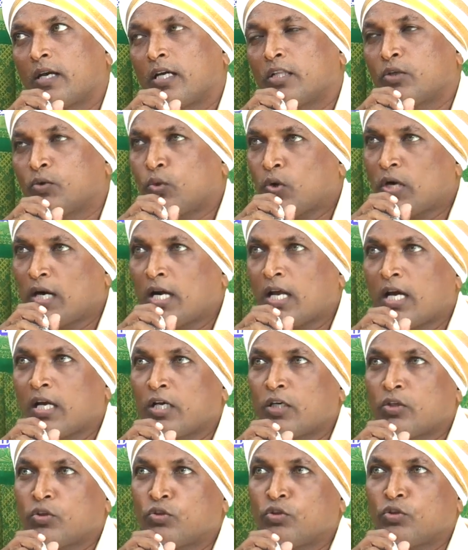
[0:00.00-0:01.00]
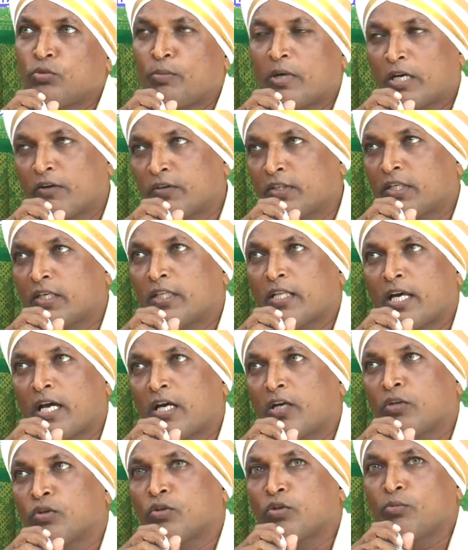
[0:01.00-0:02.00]
அது குரான் ஆகட்டும் பகவத்கீதை
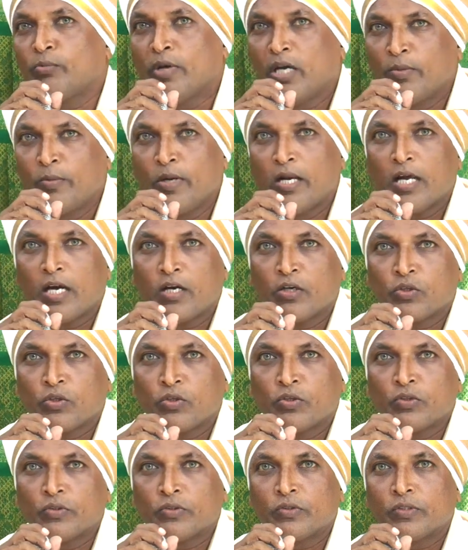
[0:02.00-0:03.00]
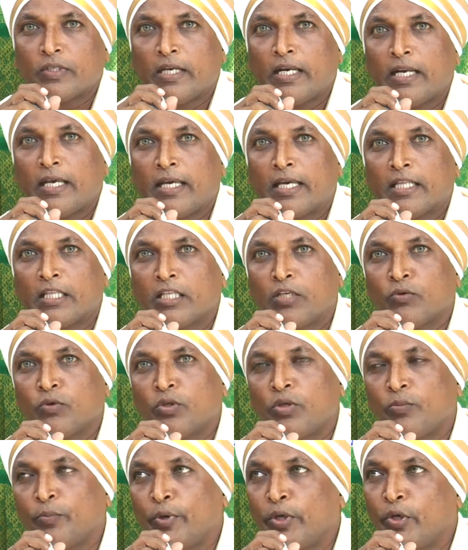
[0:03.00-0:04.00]
ஆகட்டும் பைபிள் ஆகட்டும் இல்லை எந்த
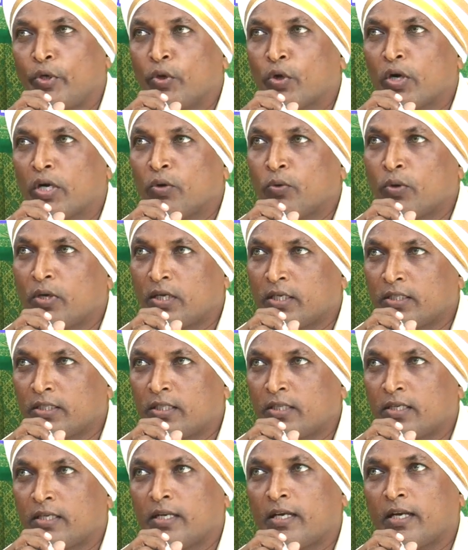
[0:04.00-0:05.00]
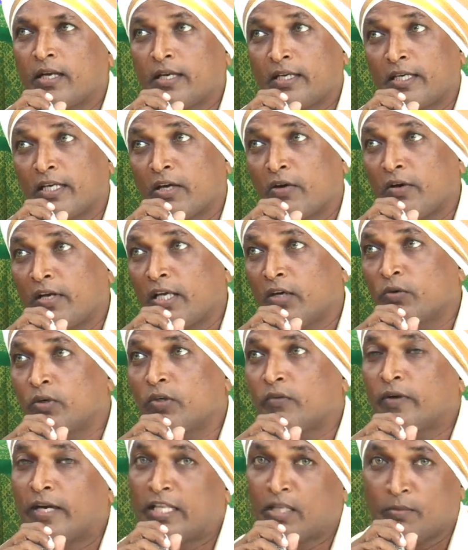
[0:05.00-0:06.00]
ஒரு பெரியோர்கள் உலகத்திற்கு இறக்கி அருளிய
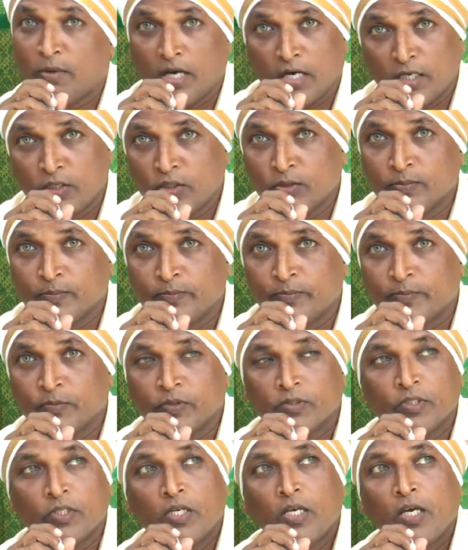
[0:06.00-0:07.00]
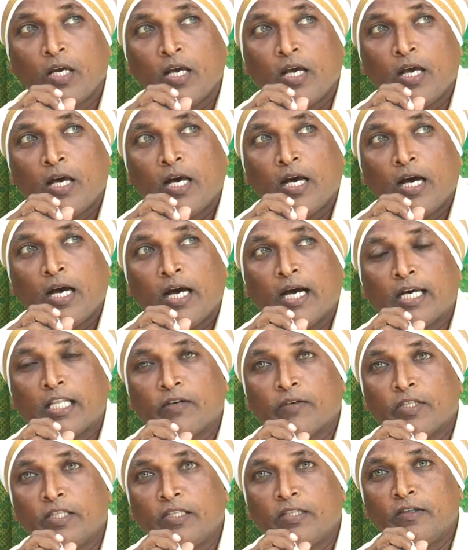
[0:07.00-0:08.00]
ஒரு வேதமாகட்டும்
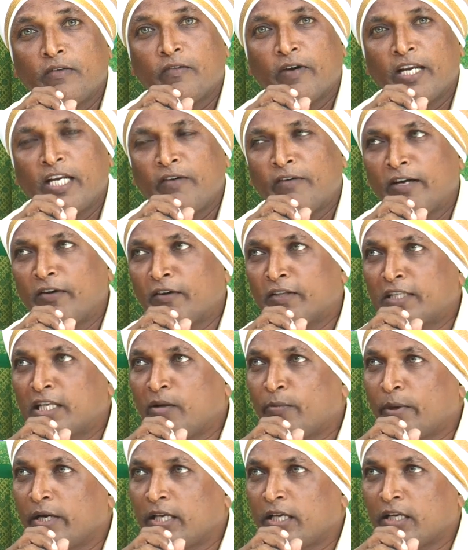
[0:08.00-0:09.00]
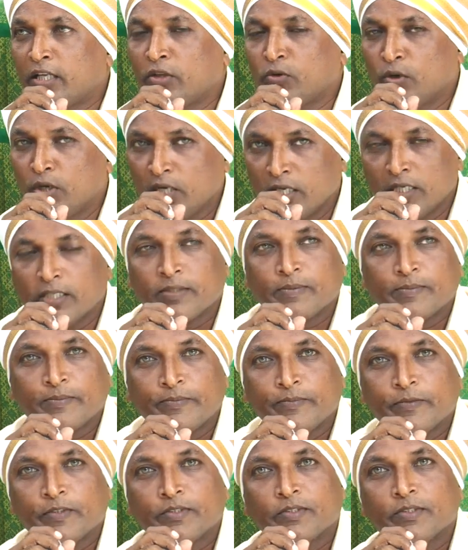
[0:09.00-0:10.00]
அதை வந்து வரி வடிவத்தில் படிக்கிறது ஒன்று
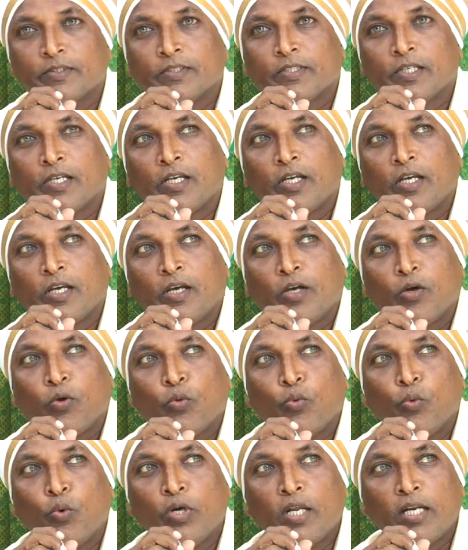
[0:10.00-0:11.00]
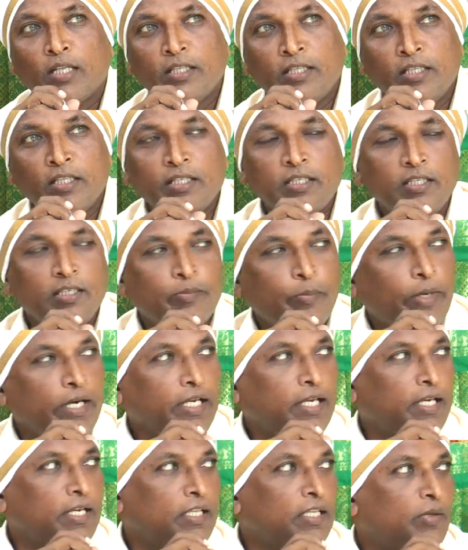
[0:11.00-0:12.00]
உணர்ந்து
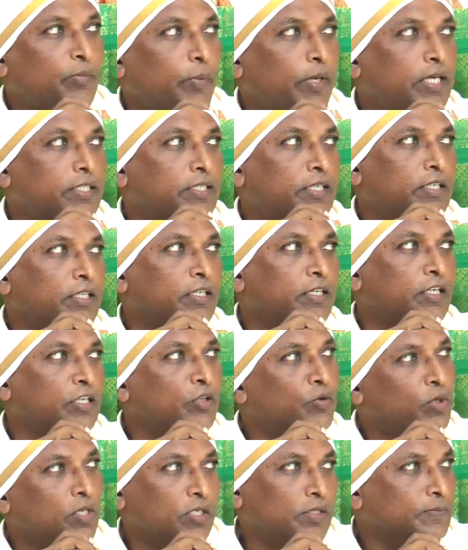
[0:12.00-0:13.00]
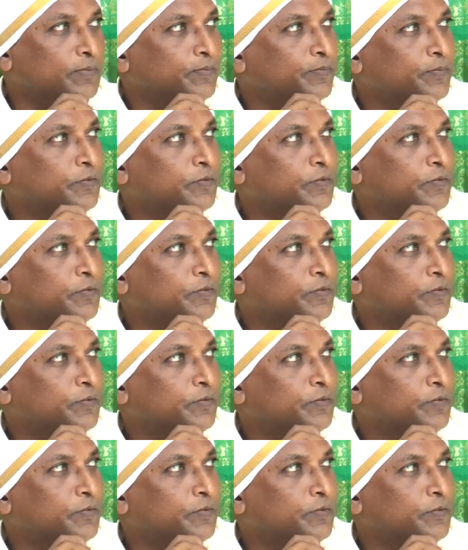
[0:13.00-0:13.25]
படிக்கிறது பேசுறதுங்கிறது ஒன்று